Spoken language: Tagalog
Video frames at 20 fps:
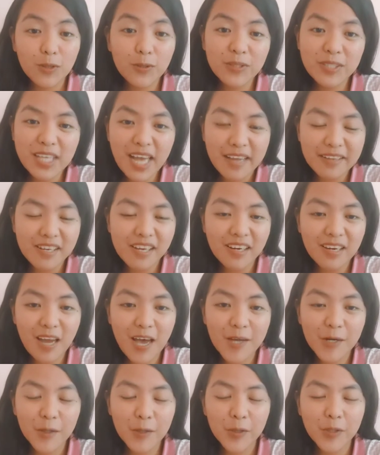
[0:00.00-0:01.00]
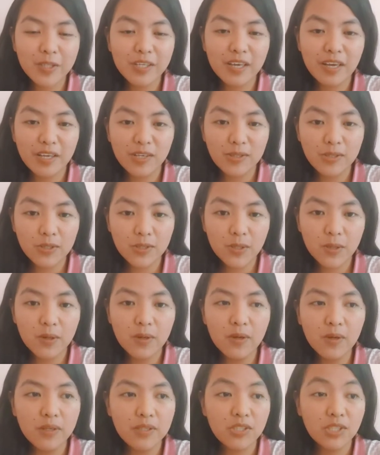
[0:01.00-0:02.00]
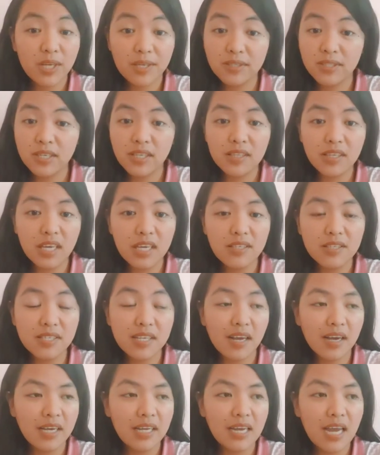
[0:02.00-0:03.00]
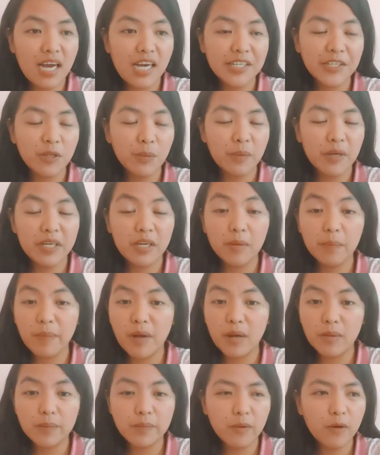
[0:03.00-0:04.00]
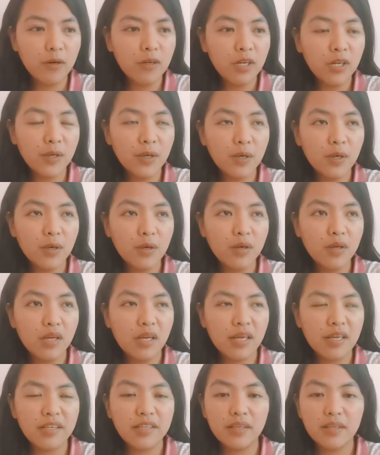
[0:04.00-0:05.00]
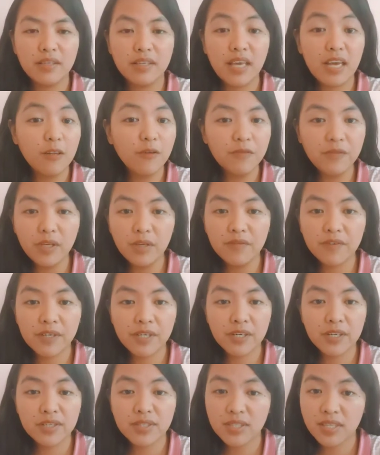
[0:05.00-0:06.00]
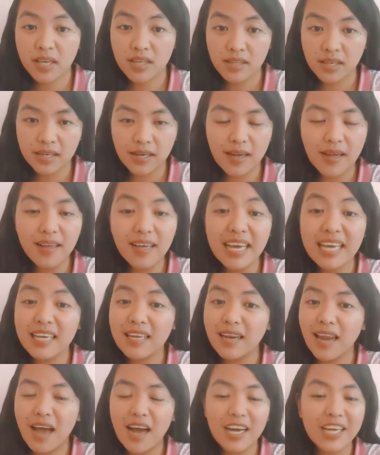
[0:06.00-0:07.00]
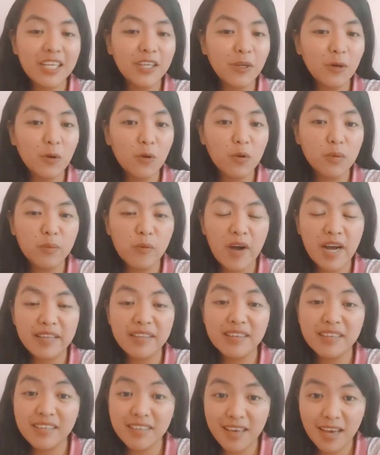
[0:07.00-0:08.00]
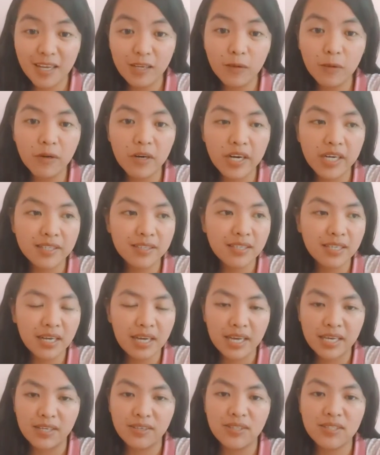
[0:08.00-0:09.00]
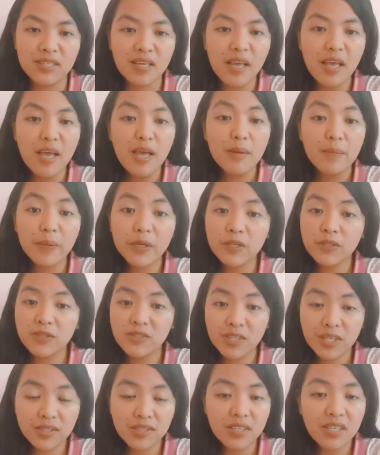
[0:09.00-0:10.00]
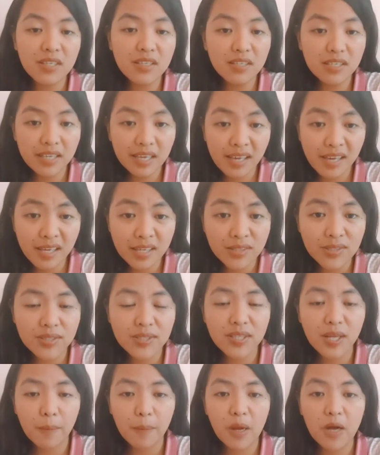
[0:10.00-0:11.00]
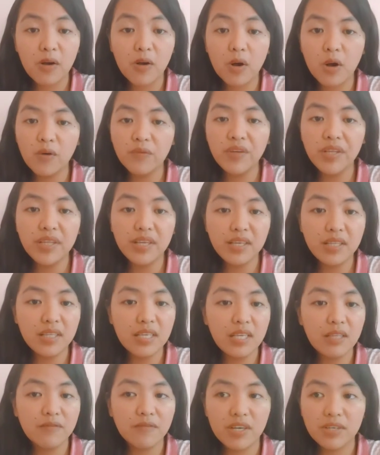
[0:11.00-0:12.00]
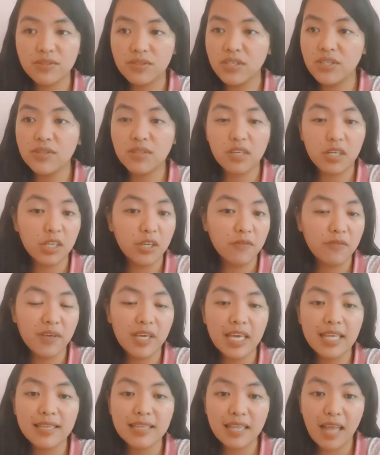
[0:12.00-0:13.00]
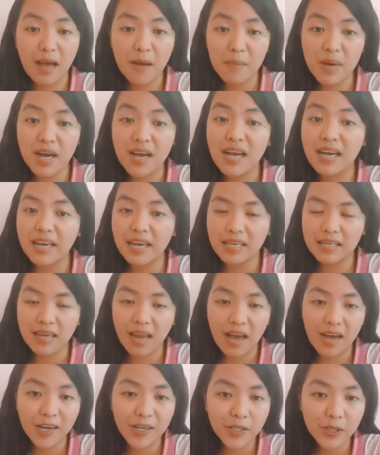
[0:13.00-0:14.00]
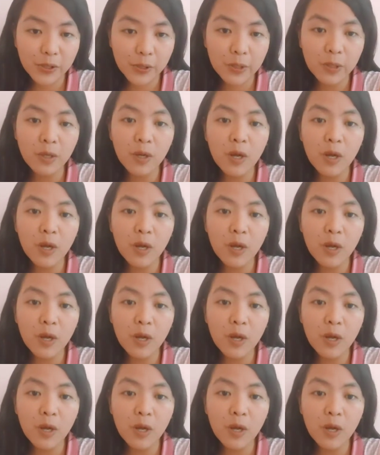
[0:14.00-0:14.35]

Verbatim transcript: sana klaro yun guys, no? Just in case na kailangan nyo pa ng pang polio, uh, yellow fever, etc., kailangan yung kumuha ng yellow card guys. Pero just in case na pang COVID-19 vaccine certificate lamang ang kailangan nyo,